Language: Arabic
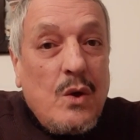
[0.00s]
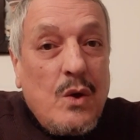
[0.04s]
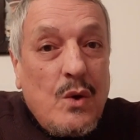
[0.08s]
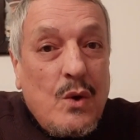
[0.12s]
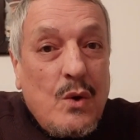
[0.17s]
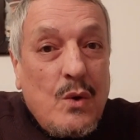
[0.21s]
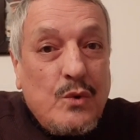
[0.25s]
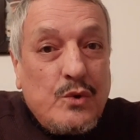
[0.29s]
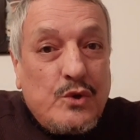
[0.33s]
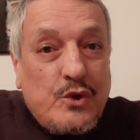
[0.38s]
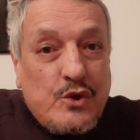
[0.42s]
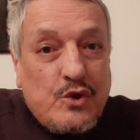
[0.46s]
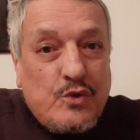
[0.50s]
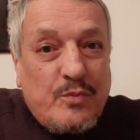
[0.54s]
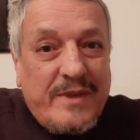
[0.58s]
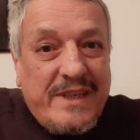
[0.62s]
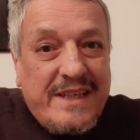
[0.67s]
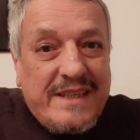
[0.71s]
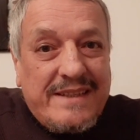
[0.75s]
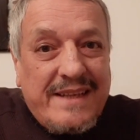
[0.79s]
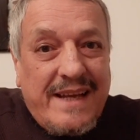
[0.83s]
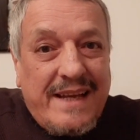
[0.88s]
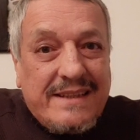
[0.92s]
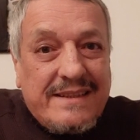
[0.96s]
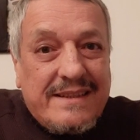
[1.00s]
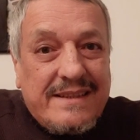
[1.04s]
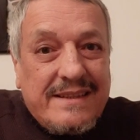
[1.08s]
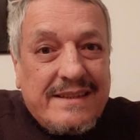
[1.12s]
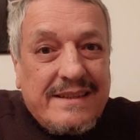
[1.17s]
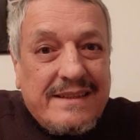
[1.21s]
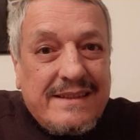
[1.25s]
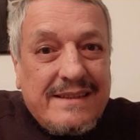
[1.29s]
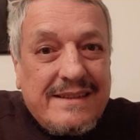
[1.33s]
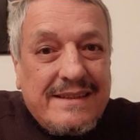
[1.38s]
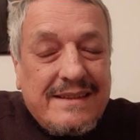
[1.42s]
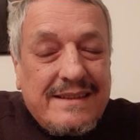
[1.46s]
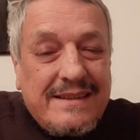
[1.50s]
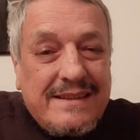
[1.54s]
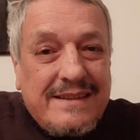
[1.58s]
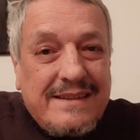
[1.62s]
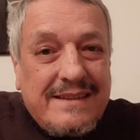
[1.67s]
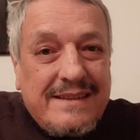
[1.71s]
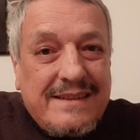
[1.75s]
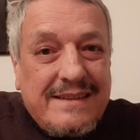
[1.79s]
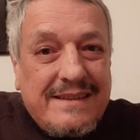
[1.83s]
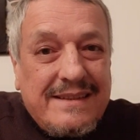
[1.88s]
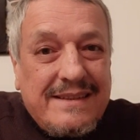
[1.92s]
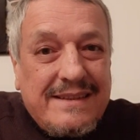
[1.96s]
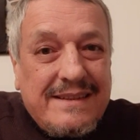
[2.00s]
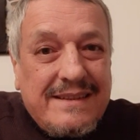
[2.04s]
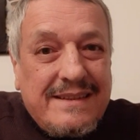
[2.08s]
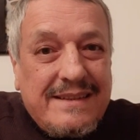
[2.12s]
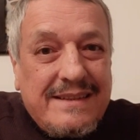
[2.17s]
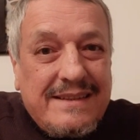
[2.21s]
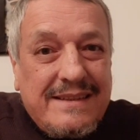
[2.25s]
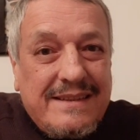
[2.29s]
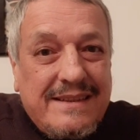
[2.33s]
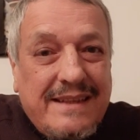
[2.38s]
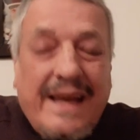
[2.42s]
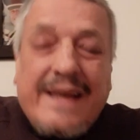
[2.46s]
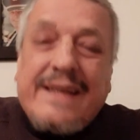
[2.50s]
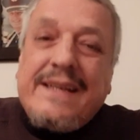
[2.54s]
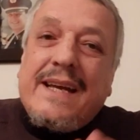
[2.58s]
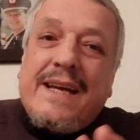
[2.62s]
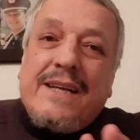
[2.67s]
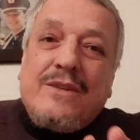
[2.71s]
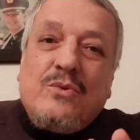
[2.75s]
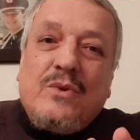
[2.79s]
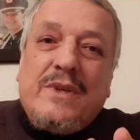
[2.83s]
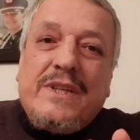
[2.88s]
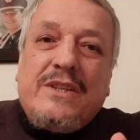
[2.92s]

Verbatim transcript: وجوج بنيتات غياخذوا